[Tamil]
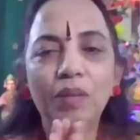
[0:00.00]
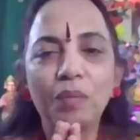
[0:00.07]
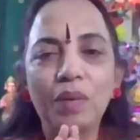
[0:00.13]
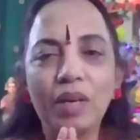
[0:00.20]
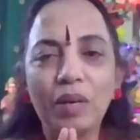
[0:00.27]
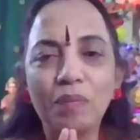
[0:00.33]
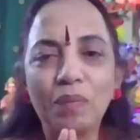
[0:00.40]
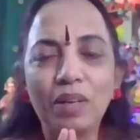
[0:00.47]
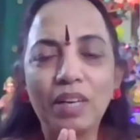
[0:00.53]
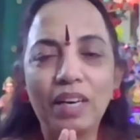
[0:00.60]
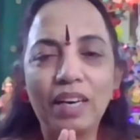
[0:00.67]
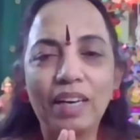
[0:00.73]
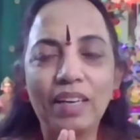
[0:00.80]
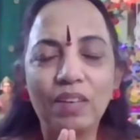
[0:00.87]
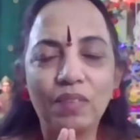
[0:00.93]
ஆத்ம நண்பர்கள்
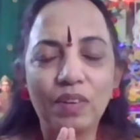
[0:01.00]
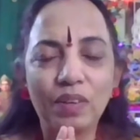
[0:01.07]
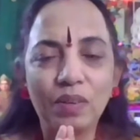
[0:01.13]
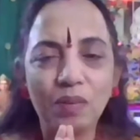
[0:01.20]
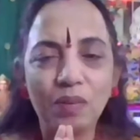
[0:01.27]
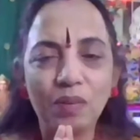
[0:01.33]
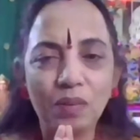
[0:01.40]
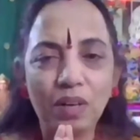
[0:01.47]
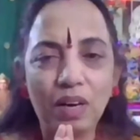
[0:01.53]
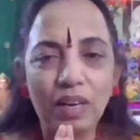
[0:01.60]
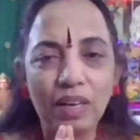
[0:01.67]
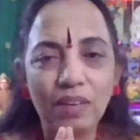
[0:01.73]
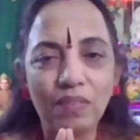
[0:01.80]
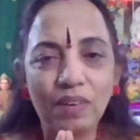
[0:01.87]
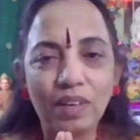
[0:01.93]
அனைவருக்கும்
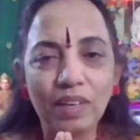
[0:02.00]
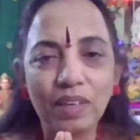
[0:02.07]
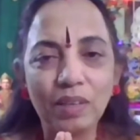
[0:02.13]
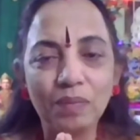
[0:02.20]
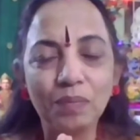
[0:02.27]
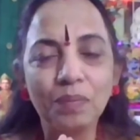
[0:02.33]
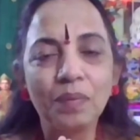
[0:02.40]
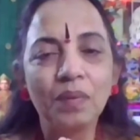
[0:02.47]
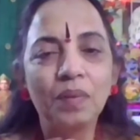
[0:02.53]
காலை வணக்கம்